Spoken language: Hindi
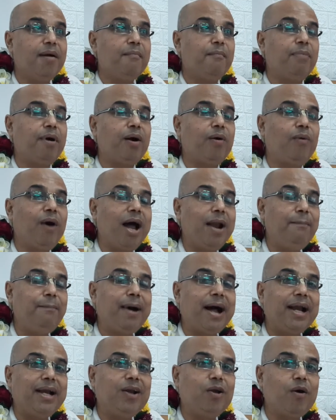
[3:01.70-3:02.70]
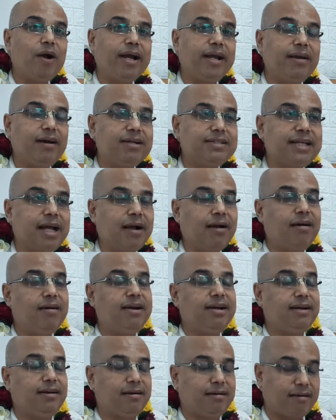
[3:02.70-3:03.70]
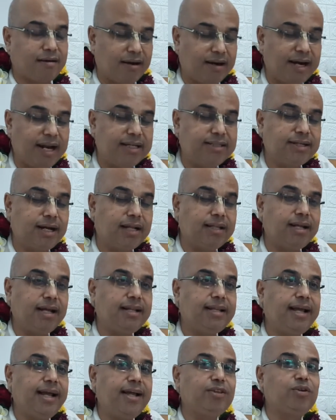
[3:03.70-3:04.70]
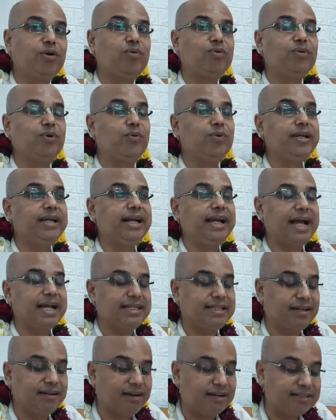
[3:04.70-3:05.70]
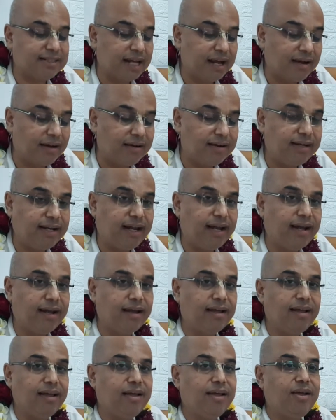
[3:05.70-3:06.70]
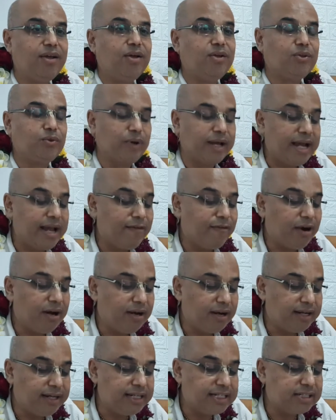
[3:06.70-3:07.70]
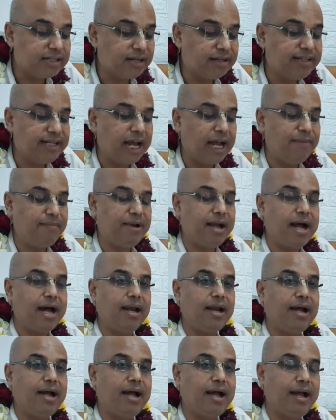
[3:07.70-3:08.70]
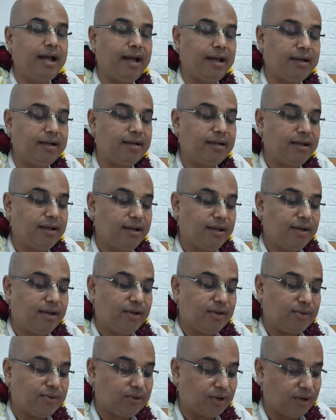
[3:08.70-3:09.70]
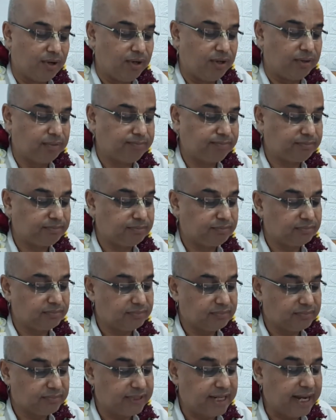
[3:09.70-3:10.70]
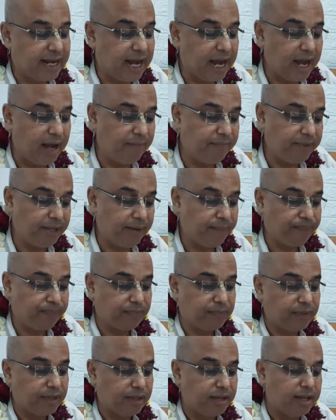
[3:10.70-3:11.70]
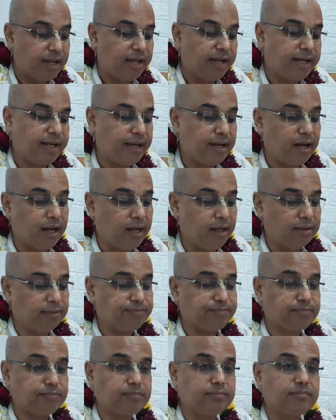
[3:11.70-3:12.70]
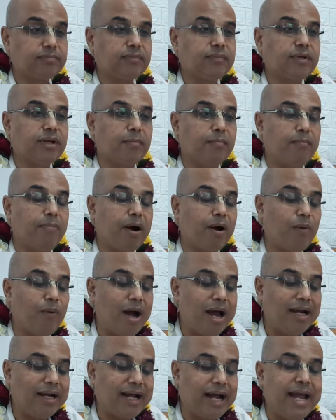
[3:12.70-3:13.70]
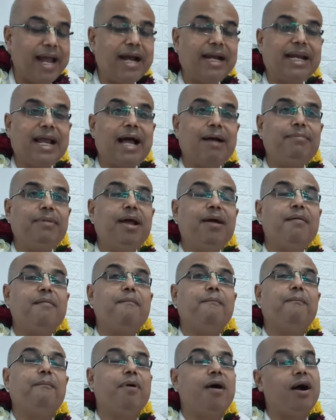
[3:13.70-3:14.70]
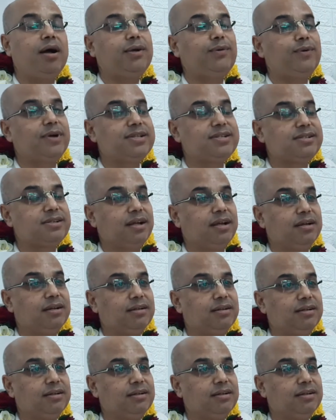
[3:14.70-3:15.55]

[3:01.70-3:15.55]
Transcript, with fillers: भगवान पांडव की रक्षा कर, करना चाहते थे तो उन, उनकी कैसे रक्षा करते हैं तो ये वर्णन इस अध्याय में आ रहा है तो देखा हमने कि कल भगवान का एक नाम है भक्त वत्सल